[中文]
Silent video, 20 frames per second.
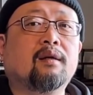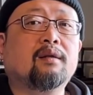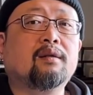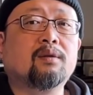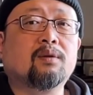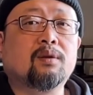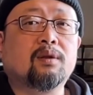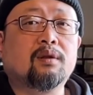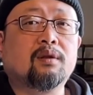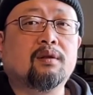
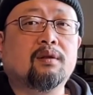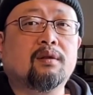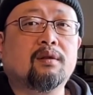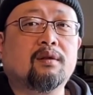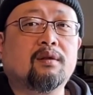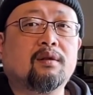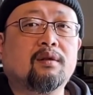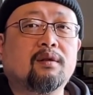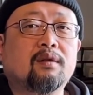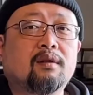就
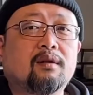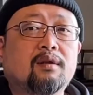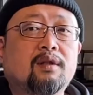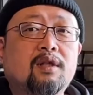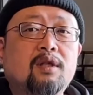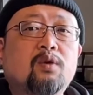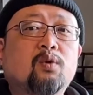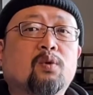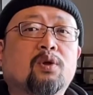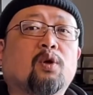是
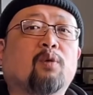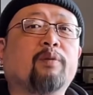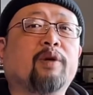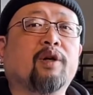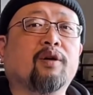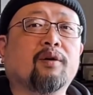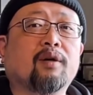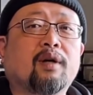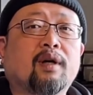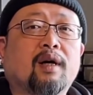基础寿命
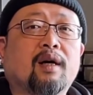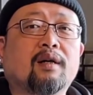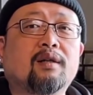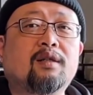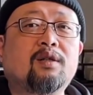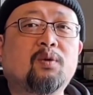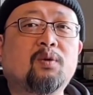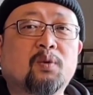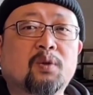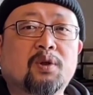啊，
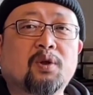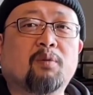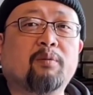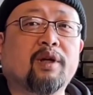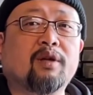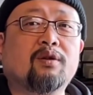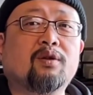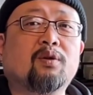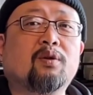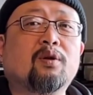基础寿
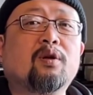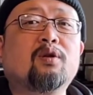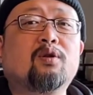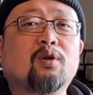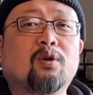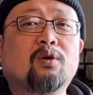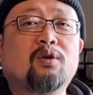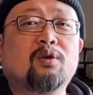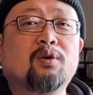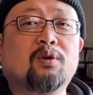命就是
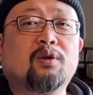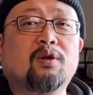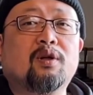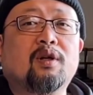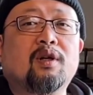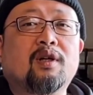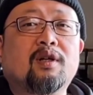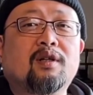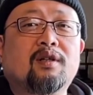这，就是。